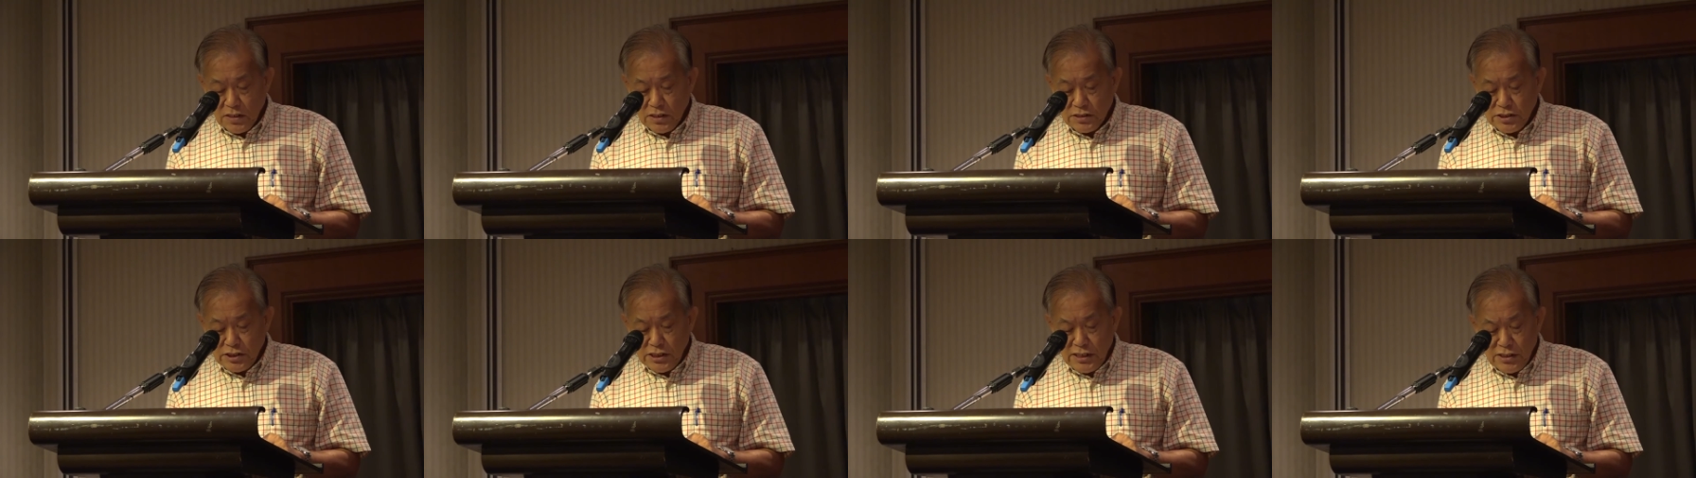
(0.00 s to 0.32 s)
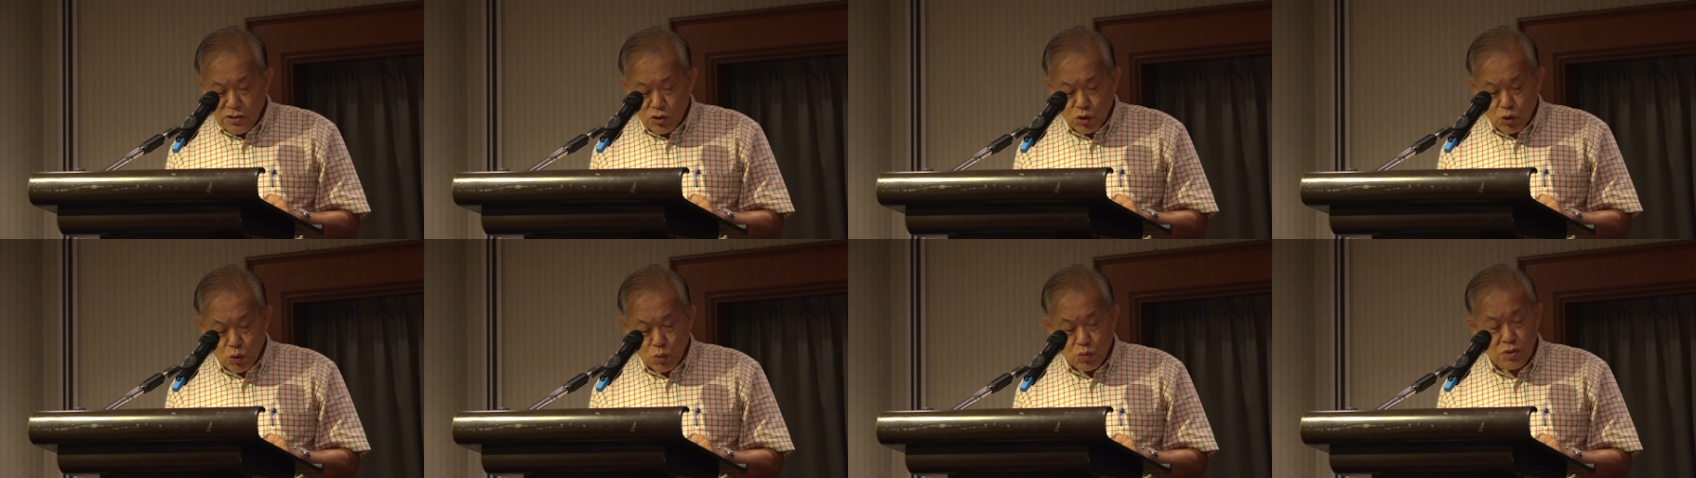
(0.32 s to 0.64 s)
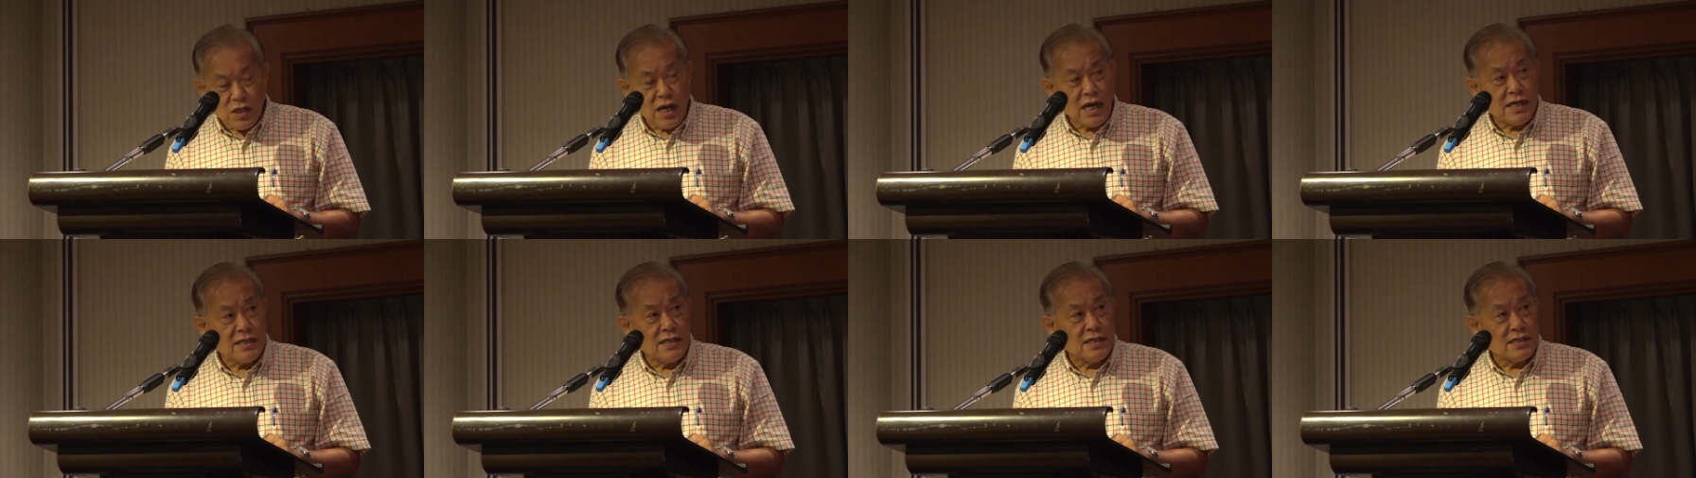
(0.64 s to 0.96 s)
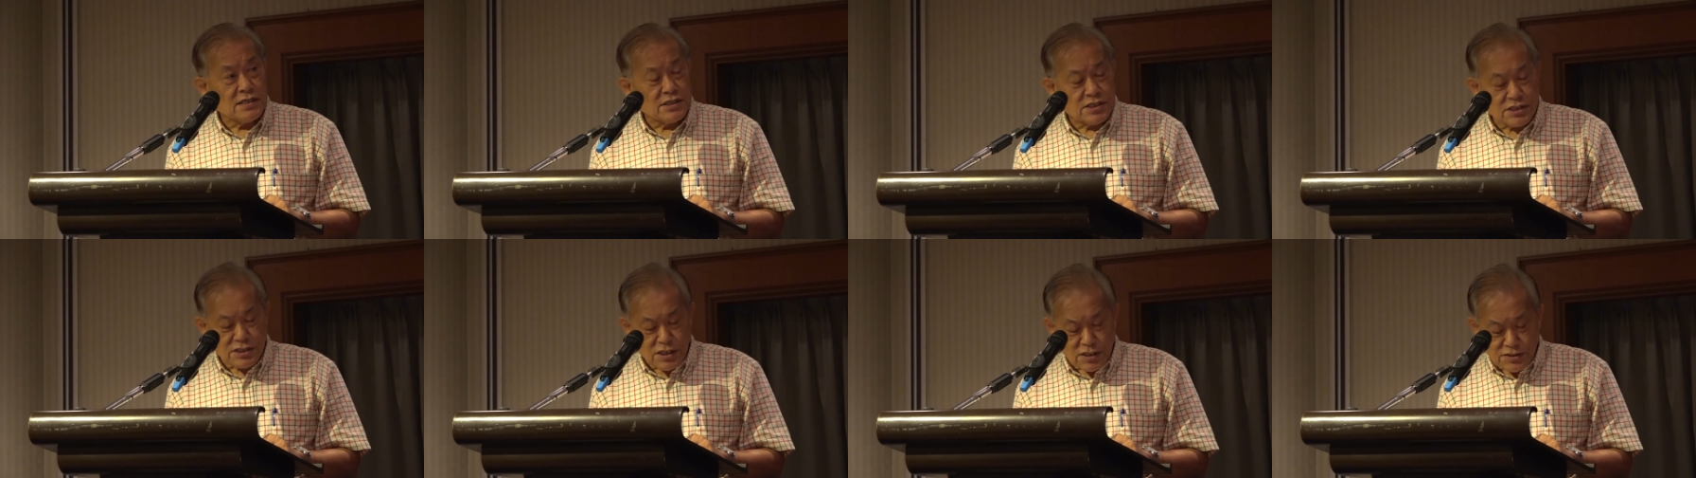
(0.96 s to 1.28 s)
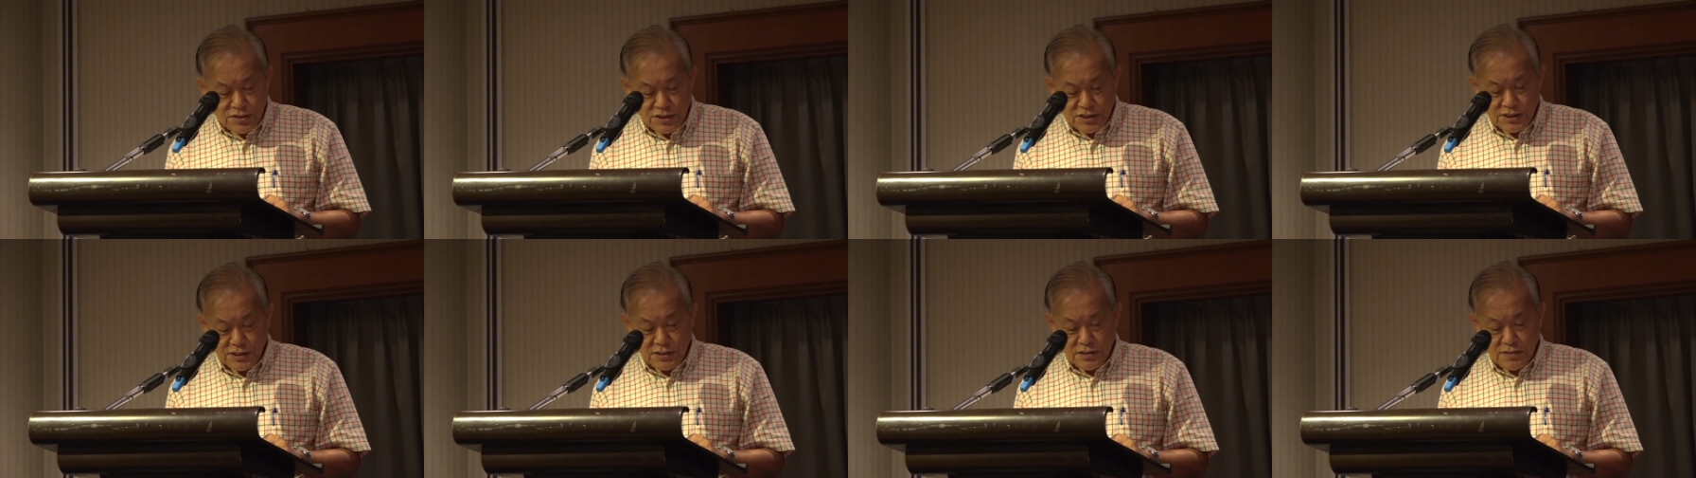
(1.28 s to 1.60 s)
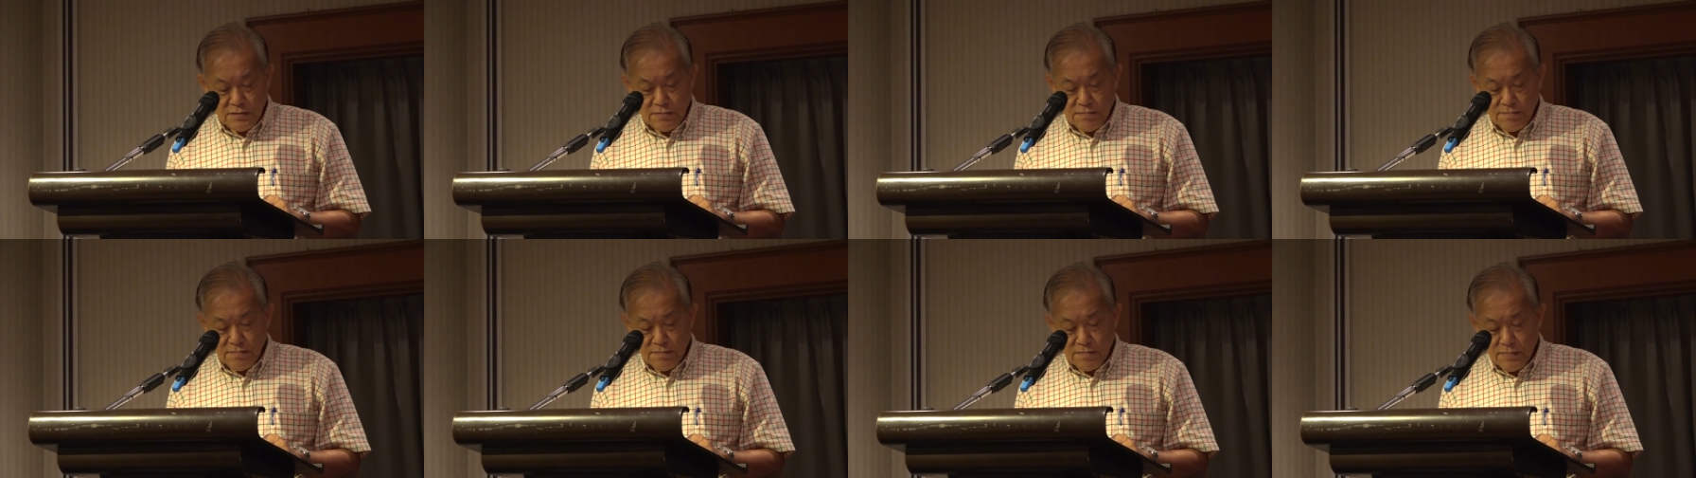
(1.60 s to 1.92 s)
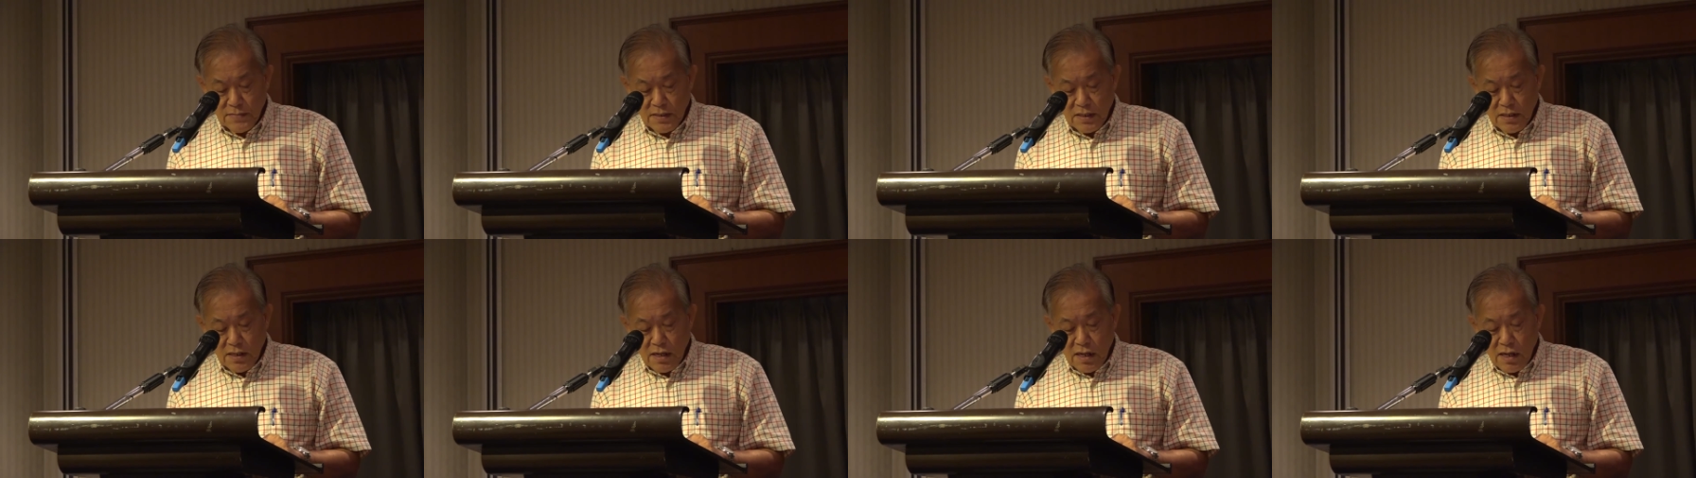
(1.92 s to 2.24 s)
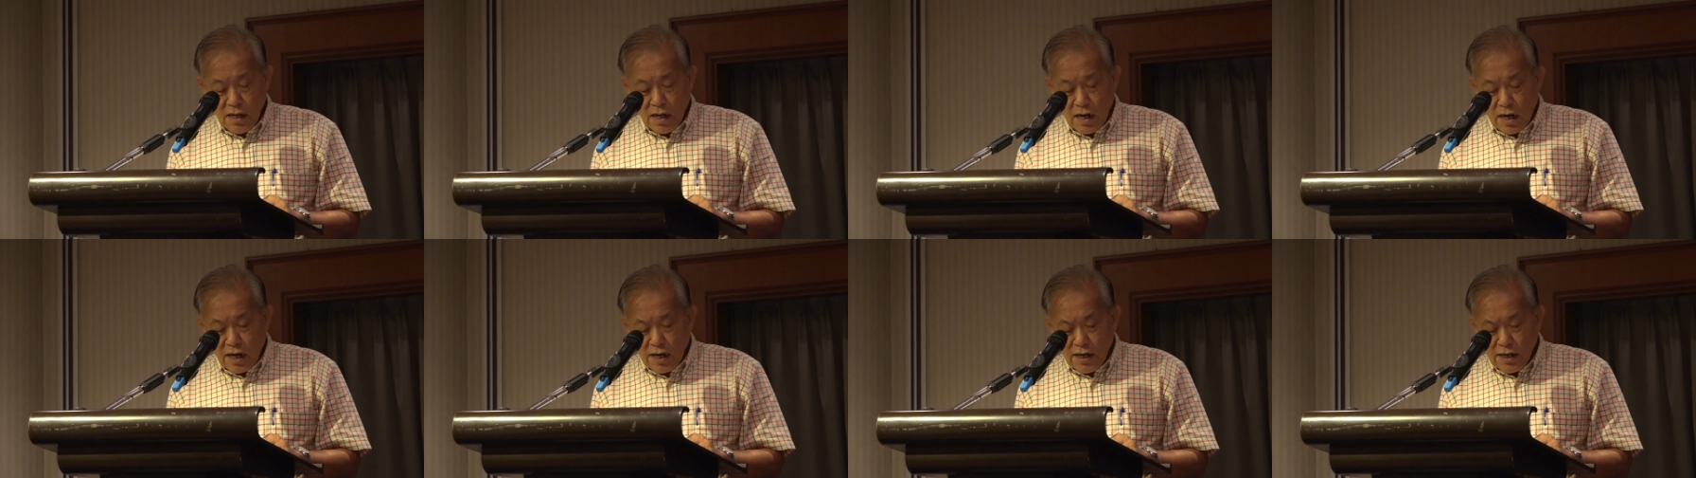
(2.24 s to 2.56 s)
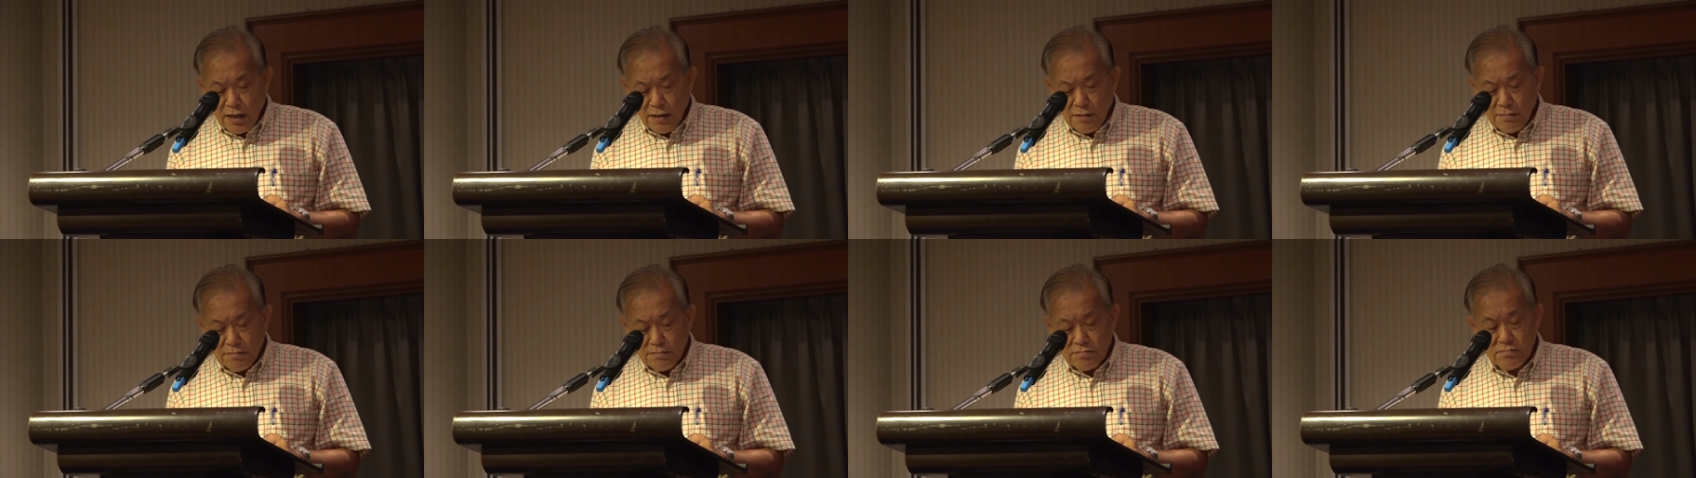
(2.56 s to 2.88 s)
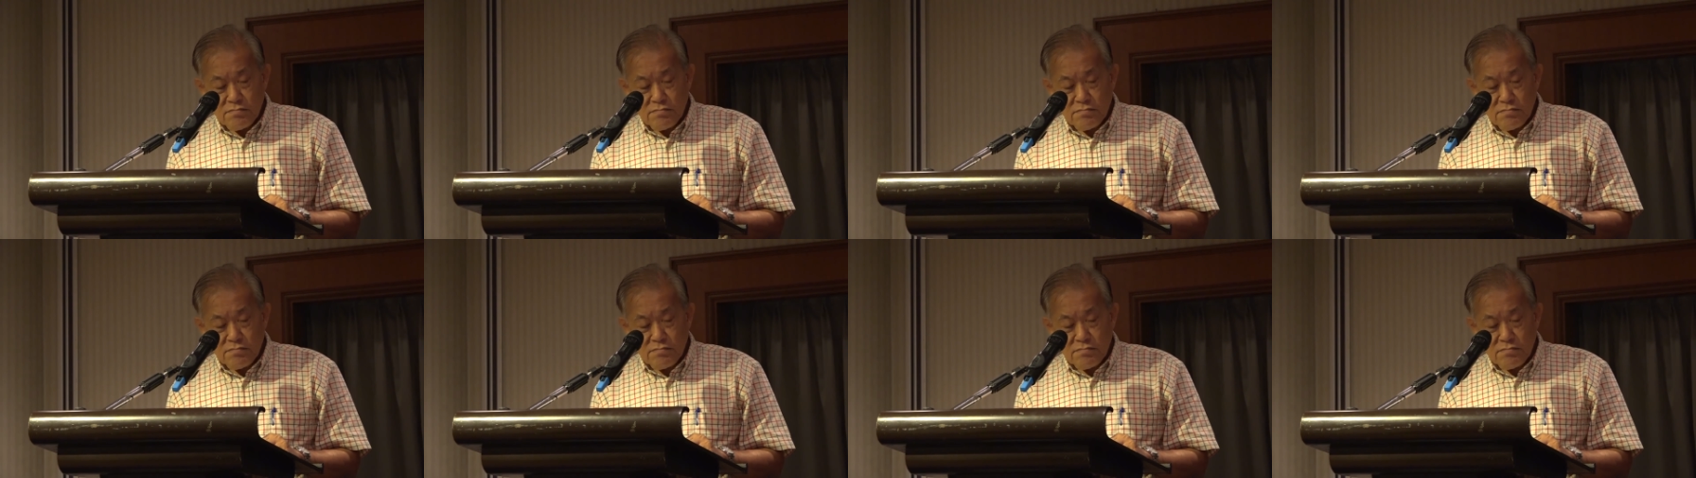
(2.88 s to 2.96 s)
庆祝他的生日，而。